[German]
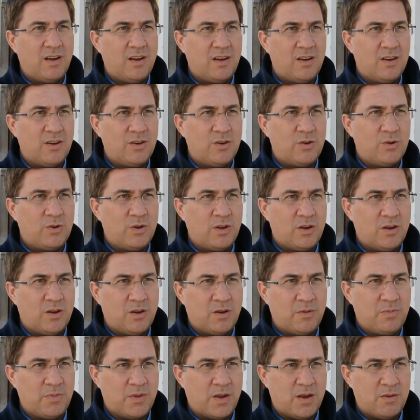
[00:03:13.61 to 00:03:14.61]
äh,
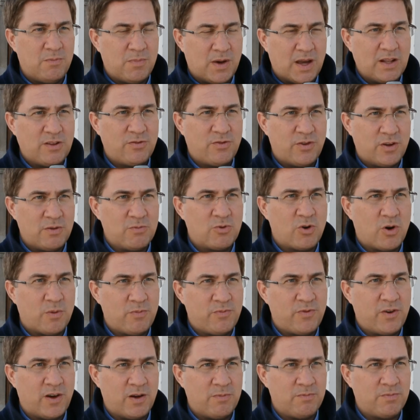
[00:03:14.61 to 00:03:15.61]
oder ein Brett vor dem
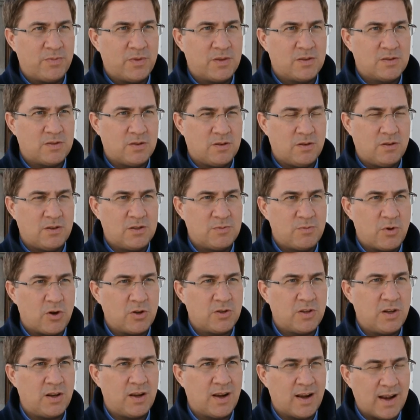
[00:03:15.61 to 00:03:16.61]
Kopf haben, sondern es
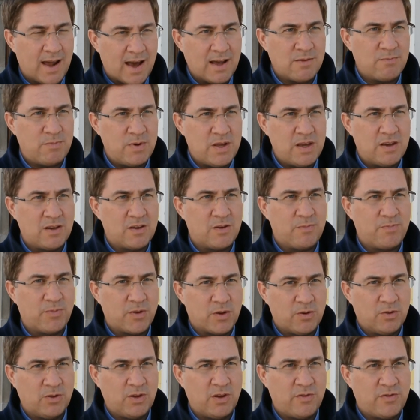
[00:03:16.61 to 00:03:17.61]
braucht einen klaren Blick
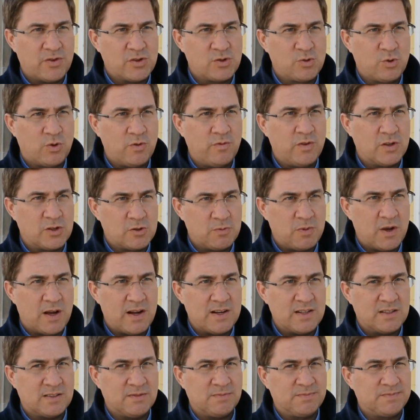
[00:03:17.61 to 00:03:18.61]
und den versuchen wir zu
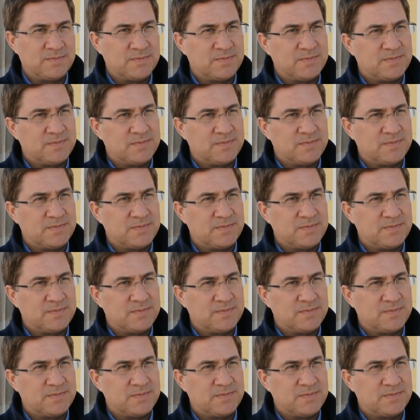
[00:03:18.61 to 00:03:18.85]
behalten.